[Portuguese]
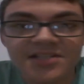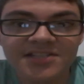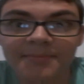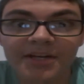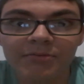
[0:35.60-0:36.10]
Vocês
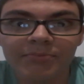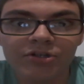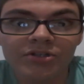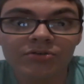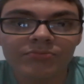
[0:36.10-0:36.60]
lembram que
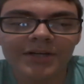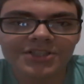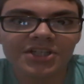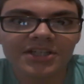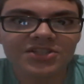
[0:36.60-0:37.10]
porque eu
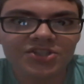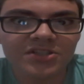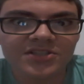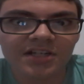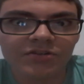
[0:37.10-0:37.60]
baixei a
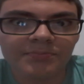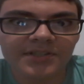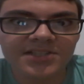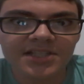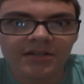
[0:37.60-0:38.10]
Steam, certo? No
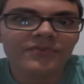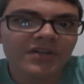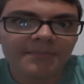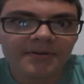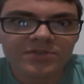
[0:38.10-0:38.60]
PC. Eu
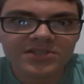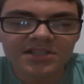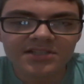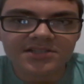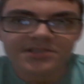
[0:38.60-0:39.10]
falei pra
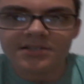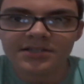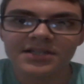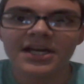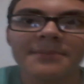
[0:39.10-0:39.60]
vocês.
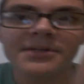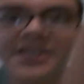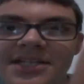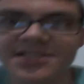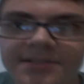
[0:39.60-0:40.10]
Tá,
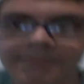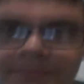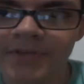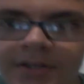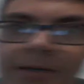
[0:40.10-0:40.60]
beleza.
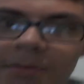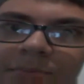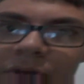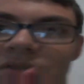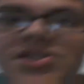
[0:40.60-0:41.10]

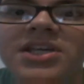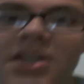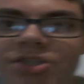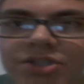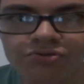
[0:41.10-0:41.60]
Agora é o
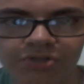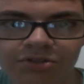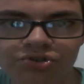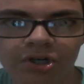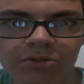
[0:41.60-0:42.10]
seguinte.
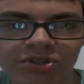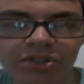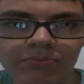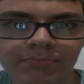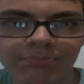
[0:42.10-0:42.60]
Juntando os jogos que
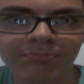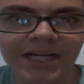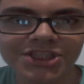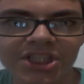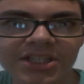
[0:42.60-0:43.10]
eu
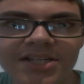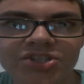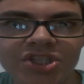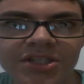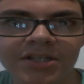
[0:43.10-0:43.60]
baixei da
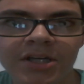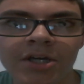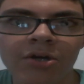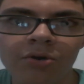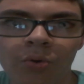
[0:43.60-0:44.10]
Steam
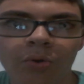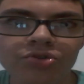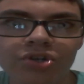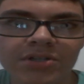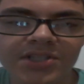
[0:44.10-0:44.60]
com
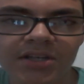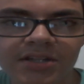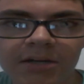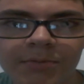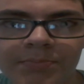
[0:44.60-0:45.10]
os jogos aqui que
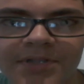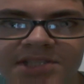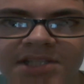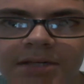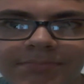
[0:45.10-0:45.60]
tem no meu
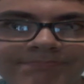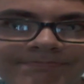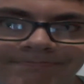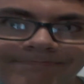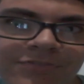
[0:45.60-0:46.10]
PC...
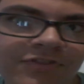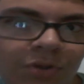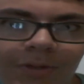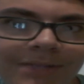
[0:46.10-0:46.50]
Ficou